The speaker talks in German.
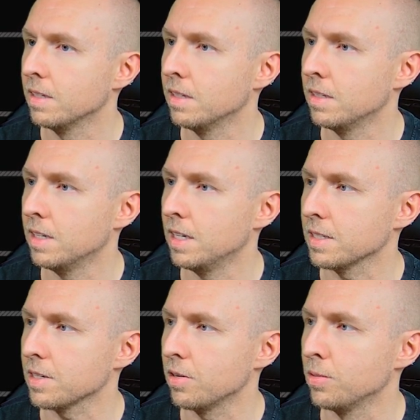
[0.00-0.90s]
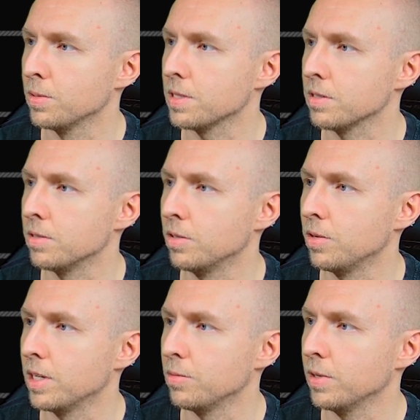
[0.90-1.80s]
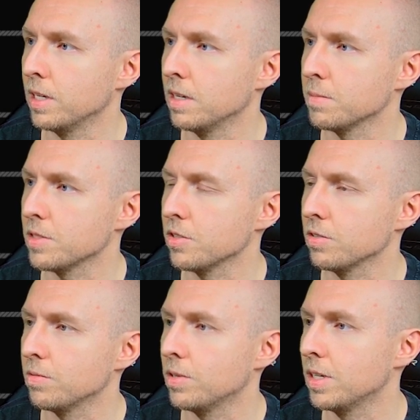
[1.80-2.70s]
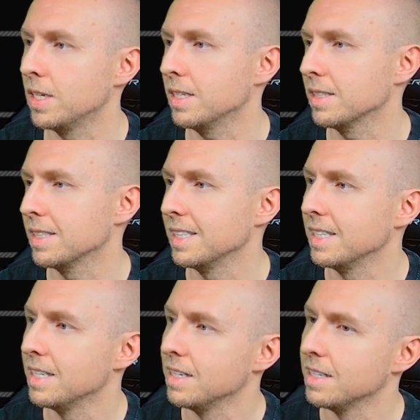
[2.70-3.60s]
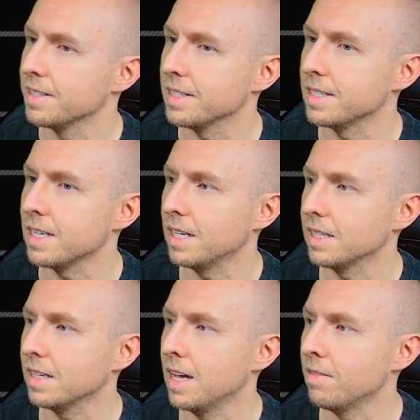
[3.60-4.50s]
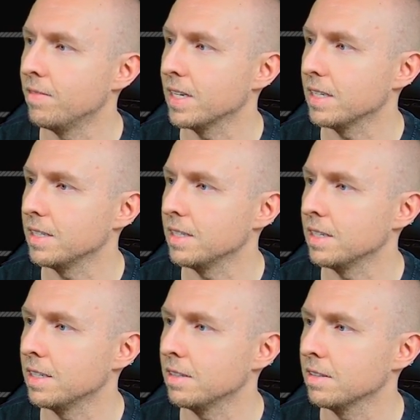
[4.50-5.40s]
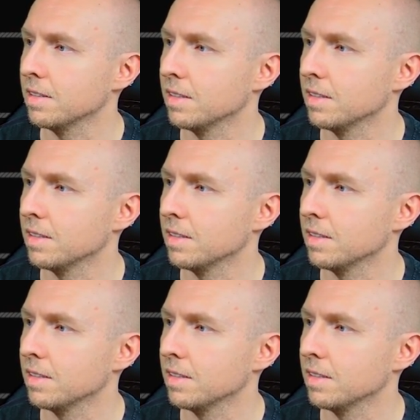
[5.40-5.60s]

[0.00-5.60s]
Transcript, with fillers: Uh, Alex Caruso, Grant Williams, John Wall. Es ist halt kein wirklicher.